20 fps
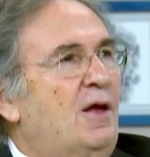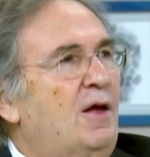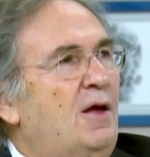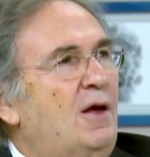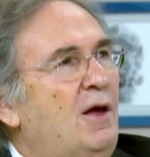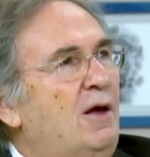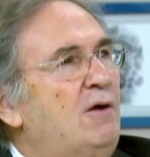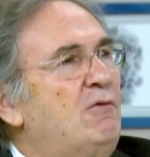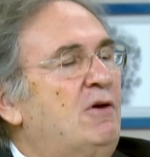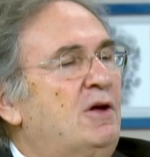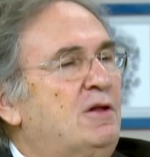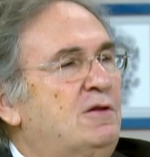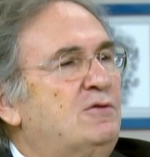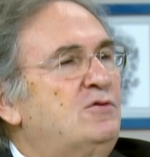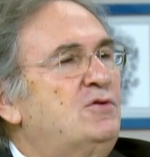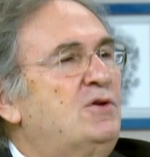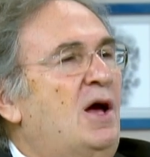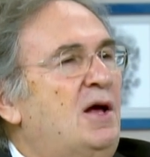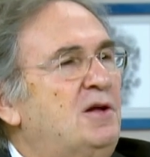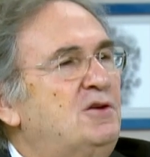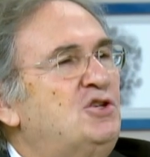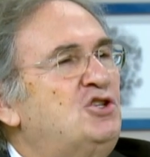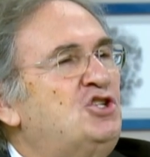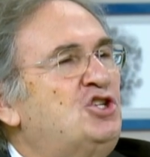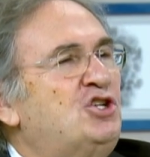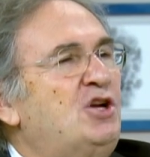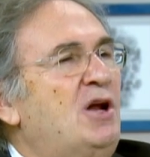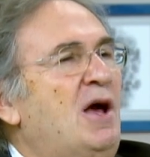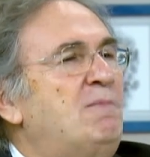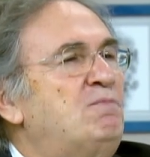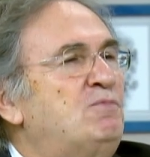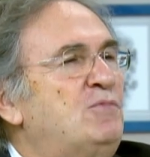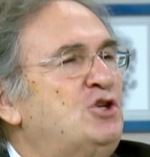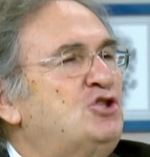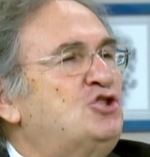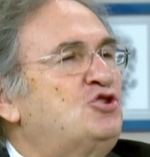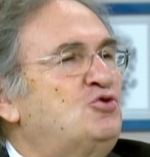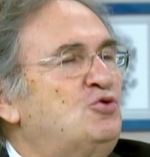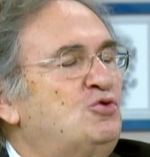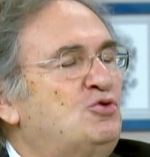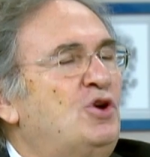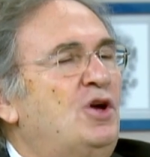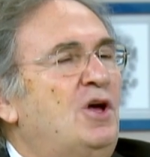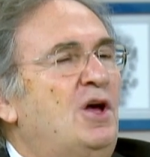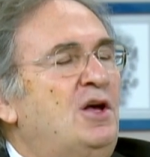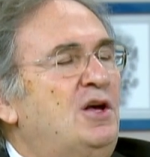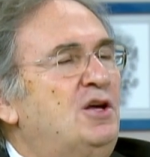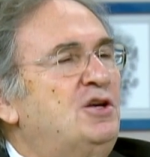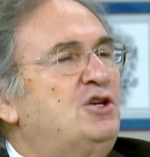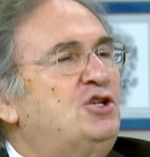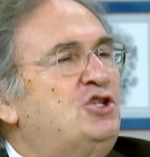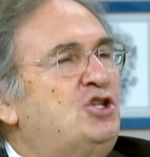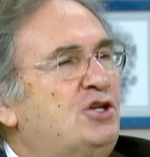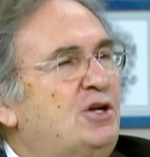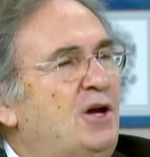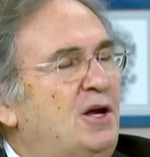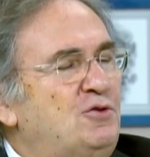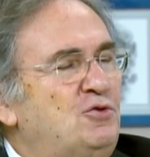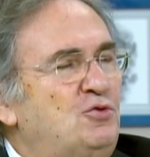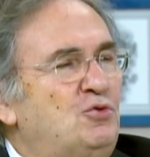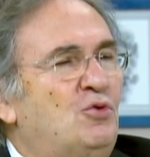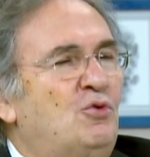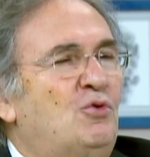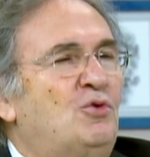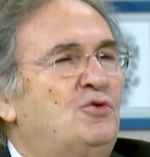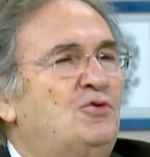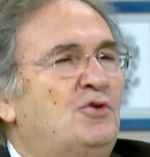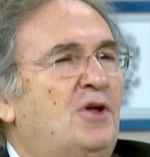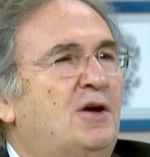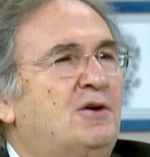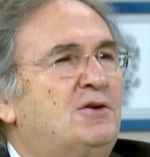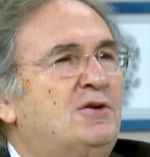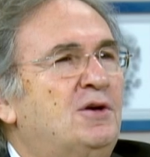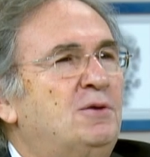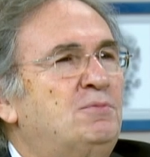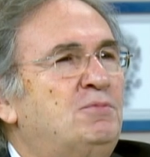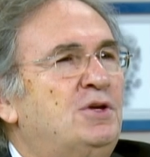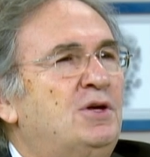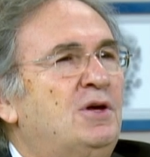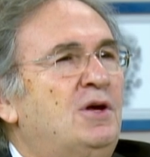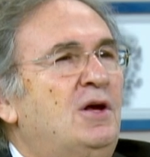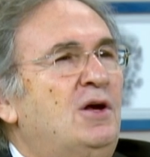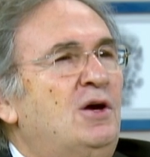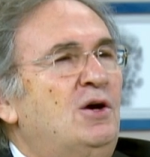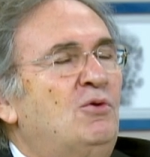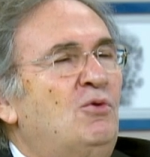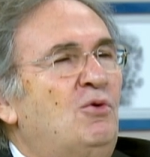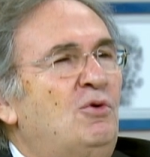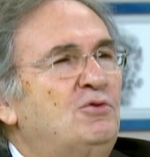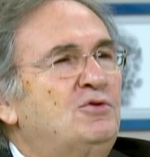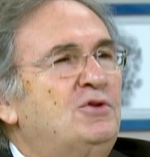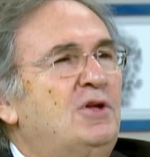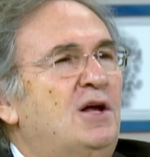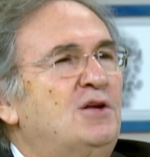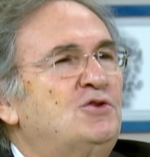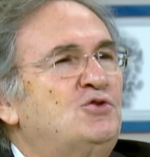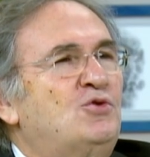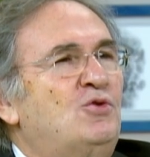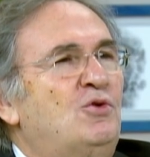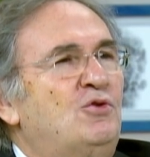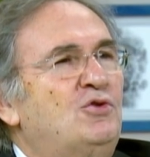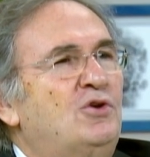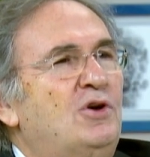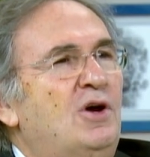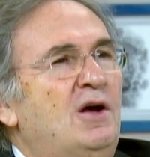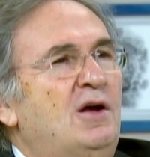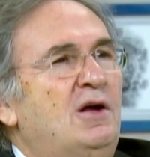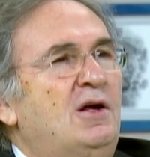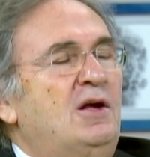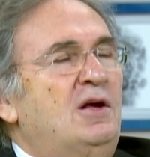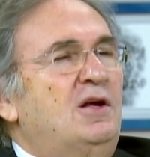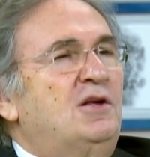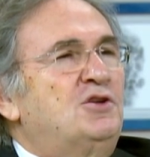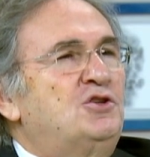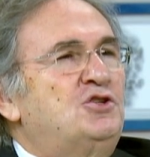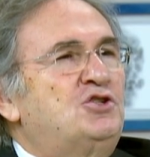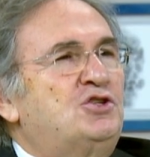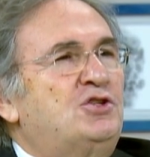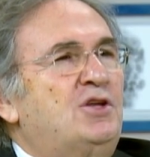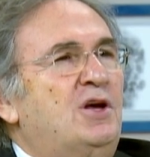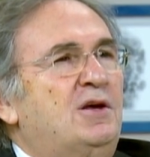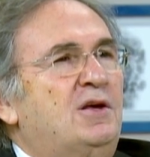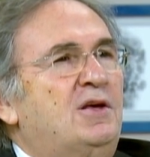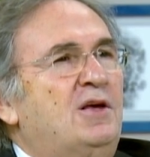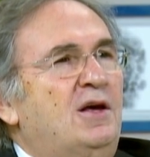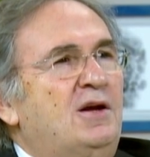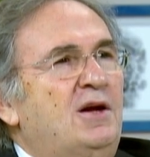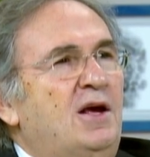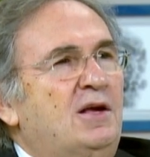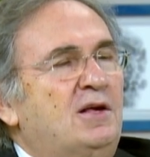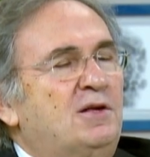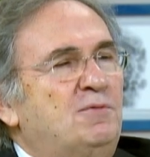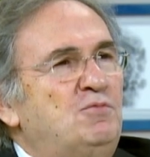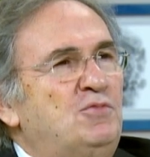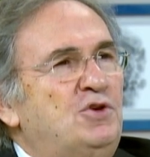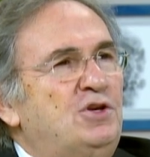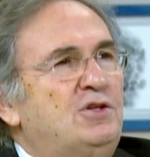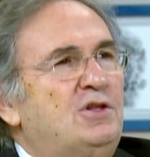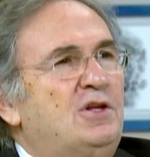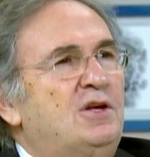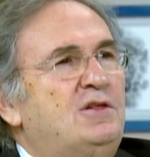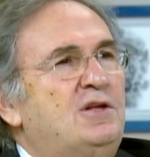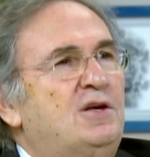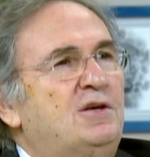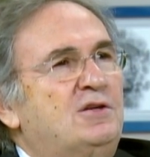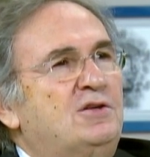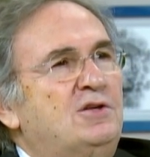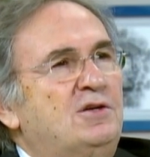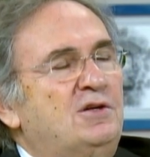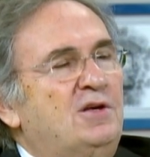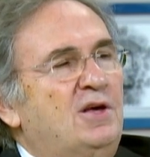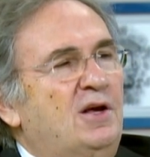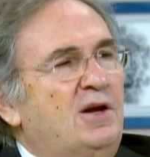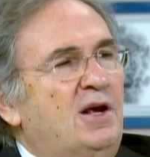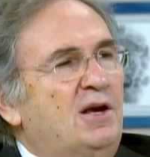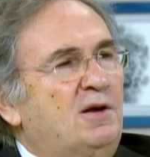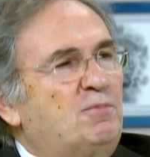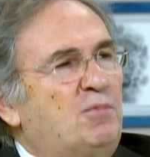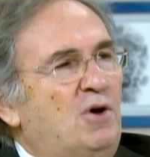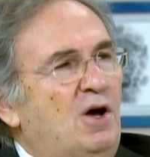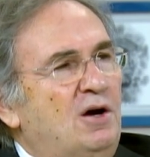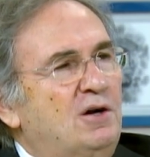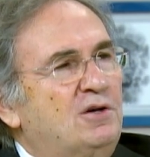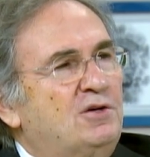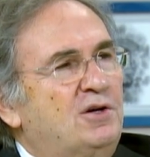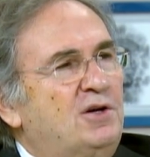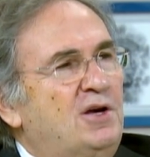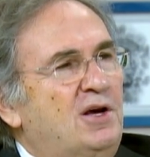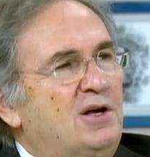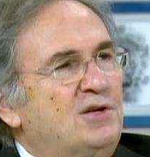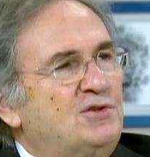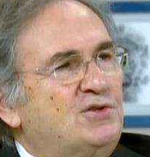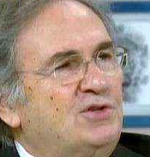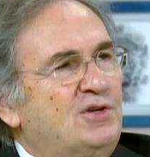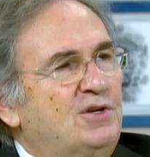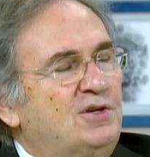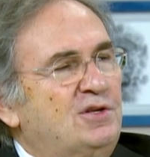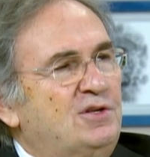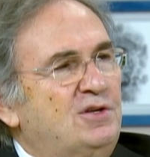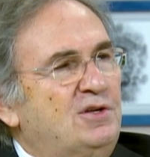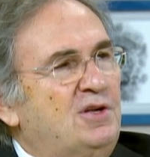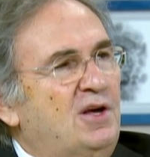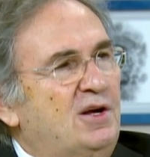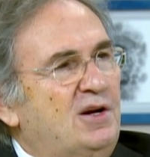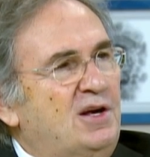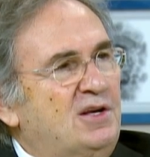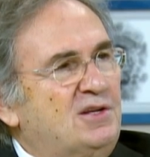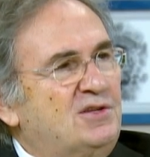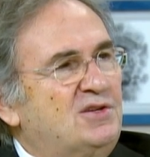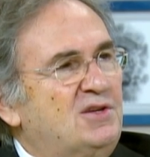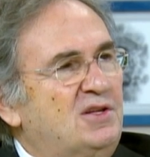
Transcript: Evet yani Günlük işlenmiş süt, süt Allah, işleniyor onlar tabii. Ondan sonra işte gerek midedeki gerek pankreastaki gerekse